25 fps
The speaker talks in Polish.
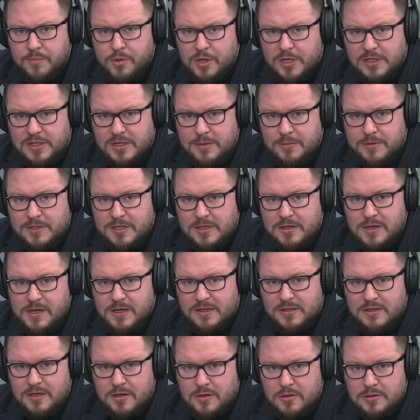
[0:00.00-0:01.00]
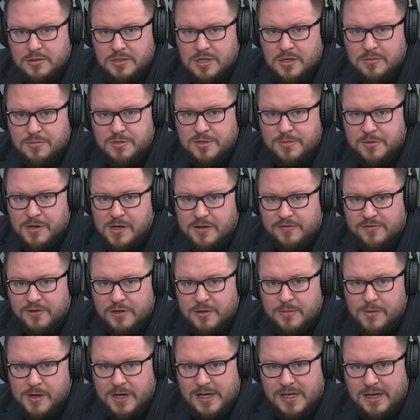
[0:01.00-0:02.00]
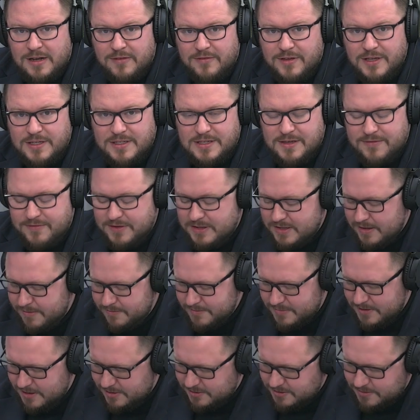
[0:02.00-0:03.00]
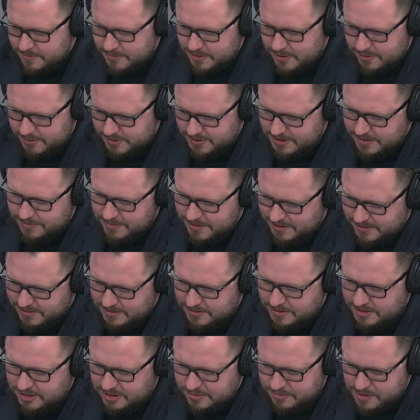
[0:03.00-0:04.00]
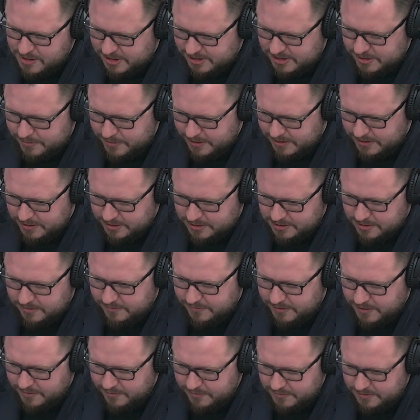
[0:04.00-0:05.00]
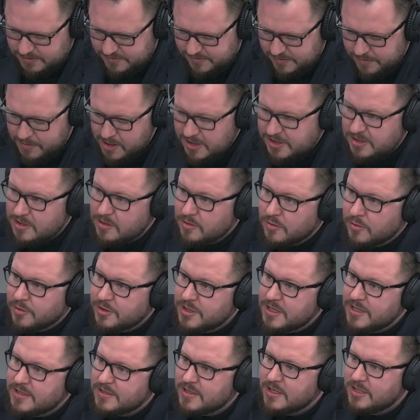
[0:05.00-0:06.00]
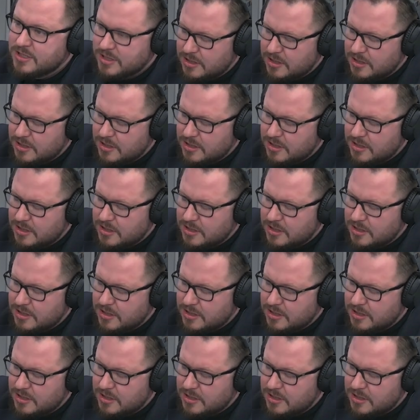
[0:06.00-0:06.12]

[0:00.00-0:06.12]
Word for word: Poradne pytanie Radio Olsztyn przy mikrofonie Marek Lewiński. Witam. Naszym gościem jest dziś marszałek naszego województwa Marcin Kuchciński.